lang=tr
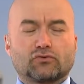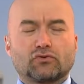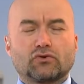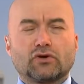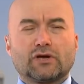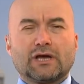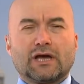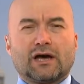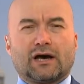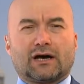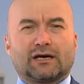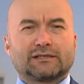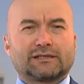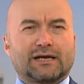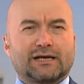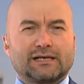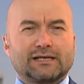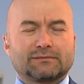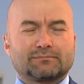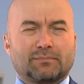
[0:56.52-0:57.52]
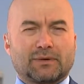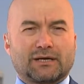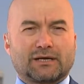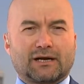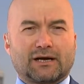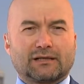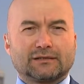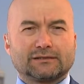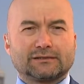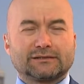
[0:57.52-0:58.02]
günü Adalet
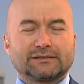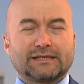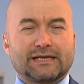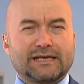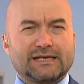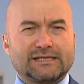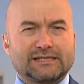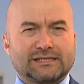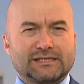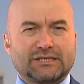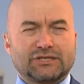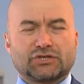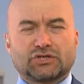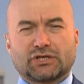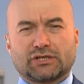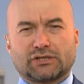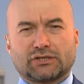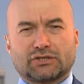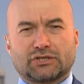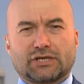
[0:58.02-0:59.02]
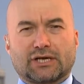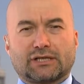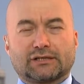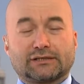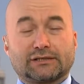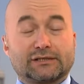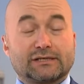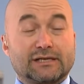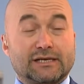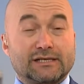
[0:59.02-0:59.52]
Bakanlığı'nın eski
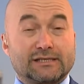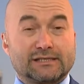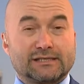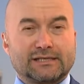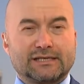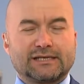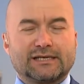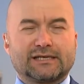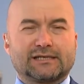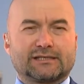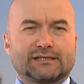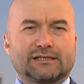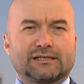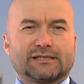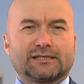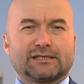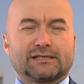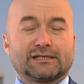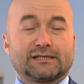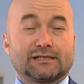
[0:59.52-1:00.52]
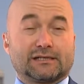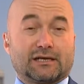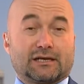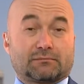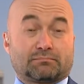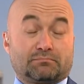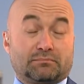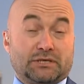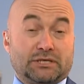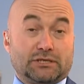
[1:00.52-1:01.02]
çalışanları, eski yetkilileri
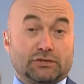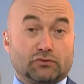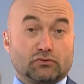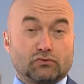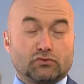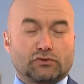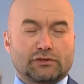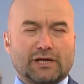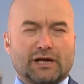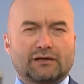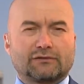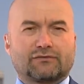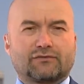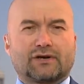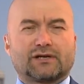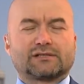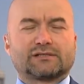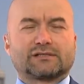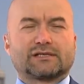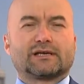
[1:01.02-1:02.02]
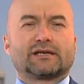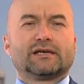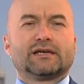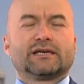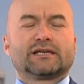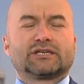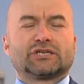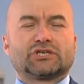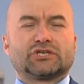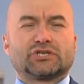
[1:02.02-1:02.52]
yak 1100'den fazla
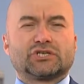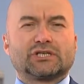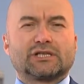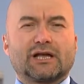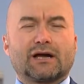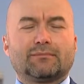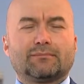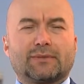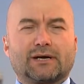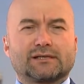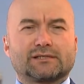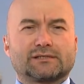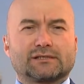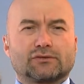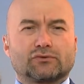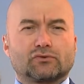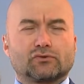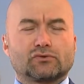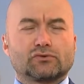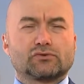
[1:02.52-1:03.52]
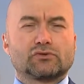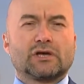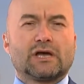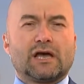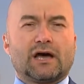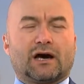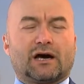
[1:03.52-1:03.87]
kişiden bahsediyoruz.